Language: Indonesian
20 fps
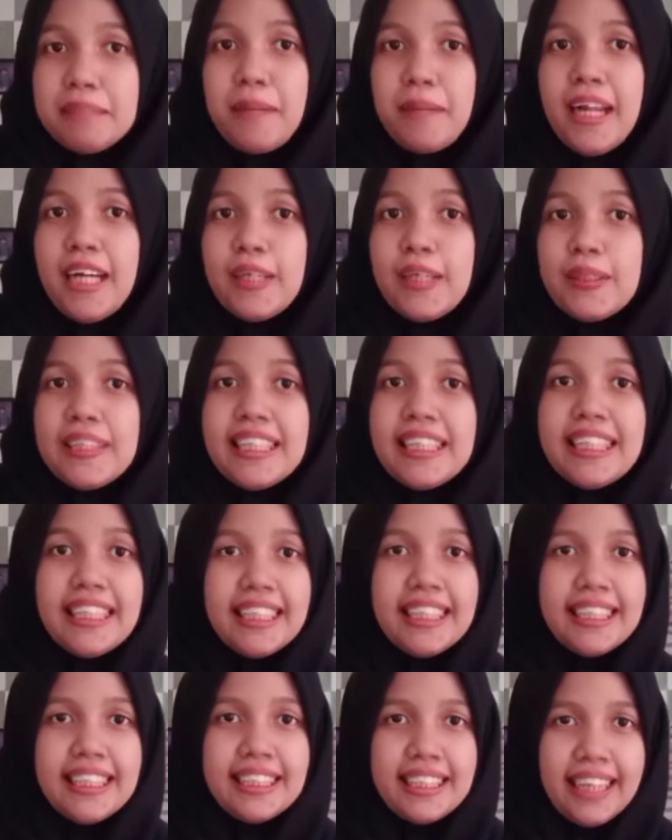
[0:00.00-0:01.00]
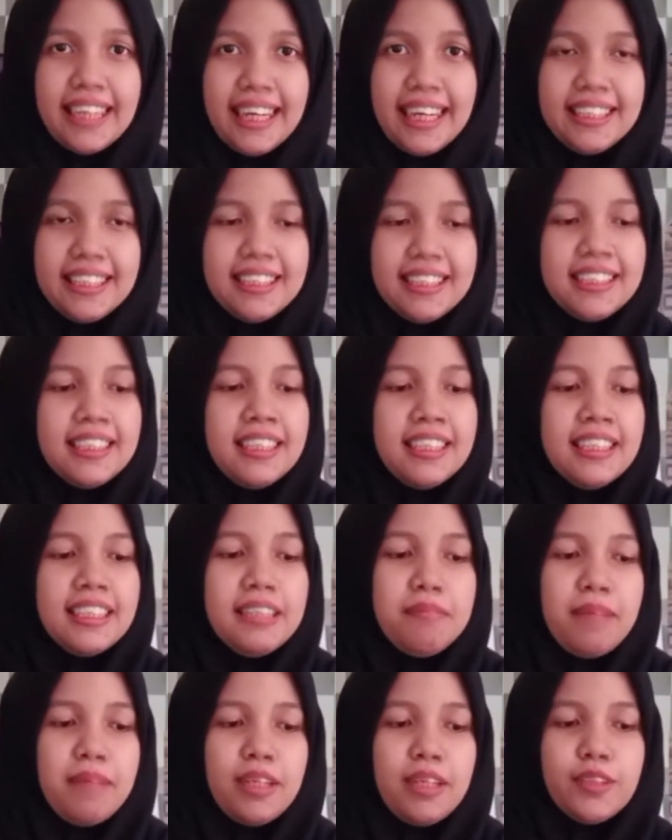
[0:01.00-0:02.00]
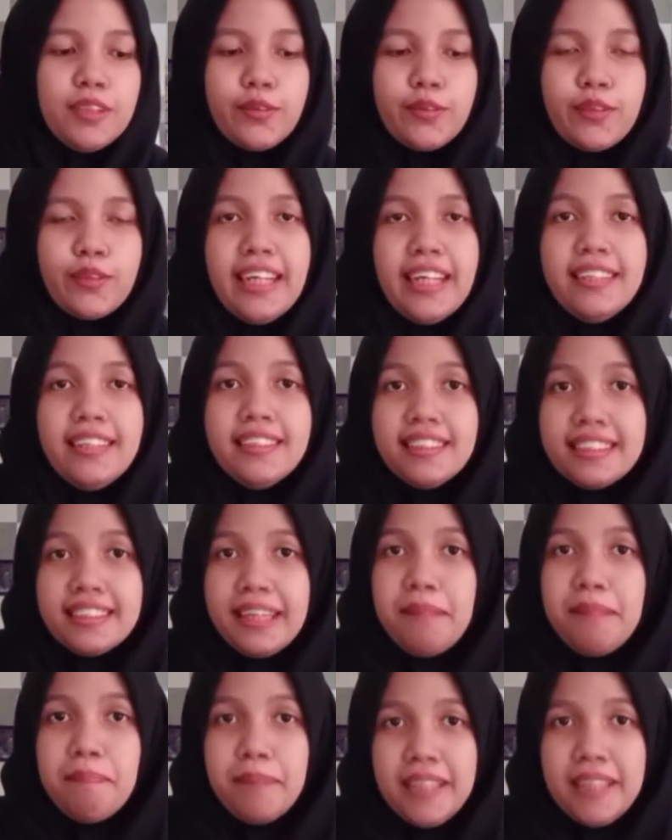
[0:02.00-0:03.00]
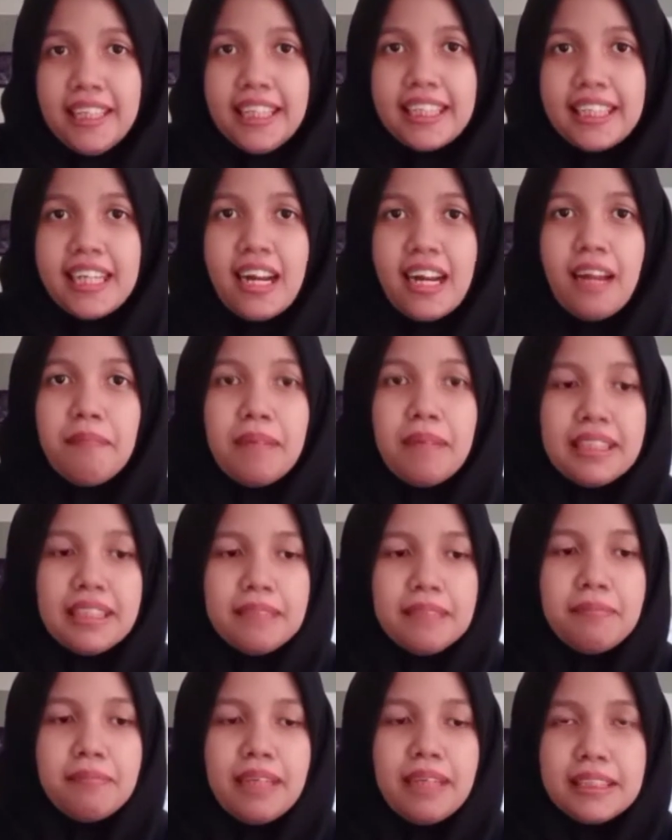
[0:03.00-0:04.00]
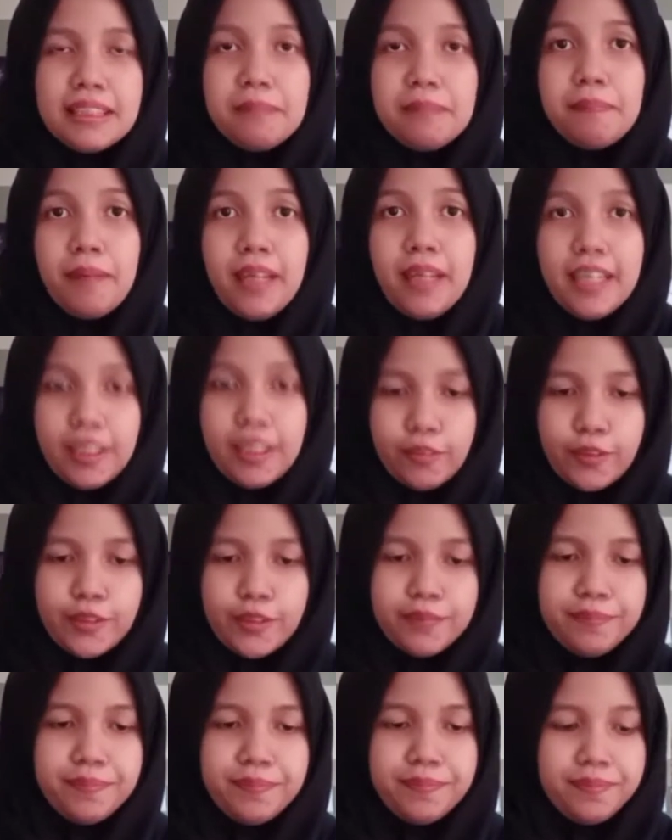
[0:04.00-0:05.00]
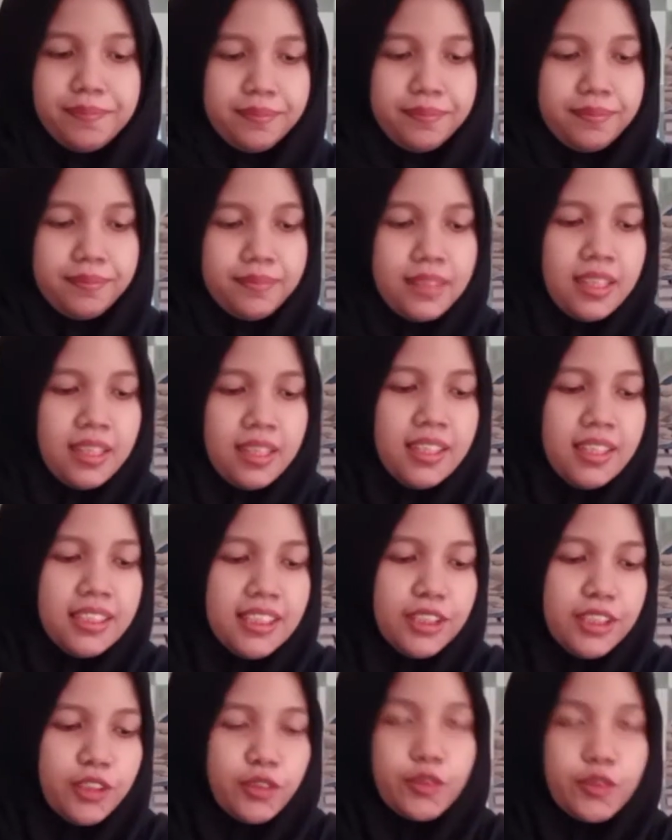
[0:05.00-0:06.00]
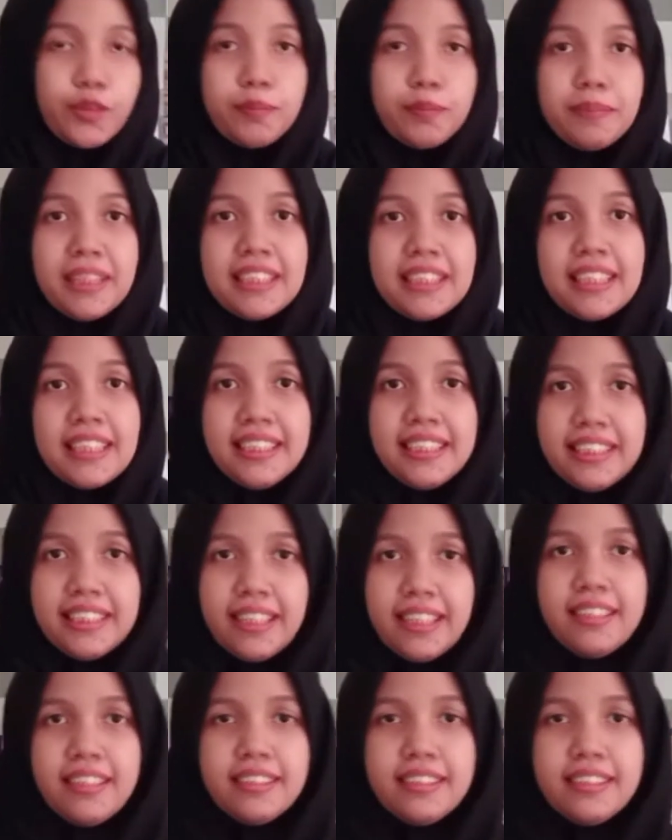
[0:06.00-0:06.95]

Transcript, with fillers: pelarut didinginkan, dimasukkan sampel ke dalam masing-masing pelarut. Secukupnya saja.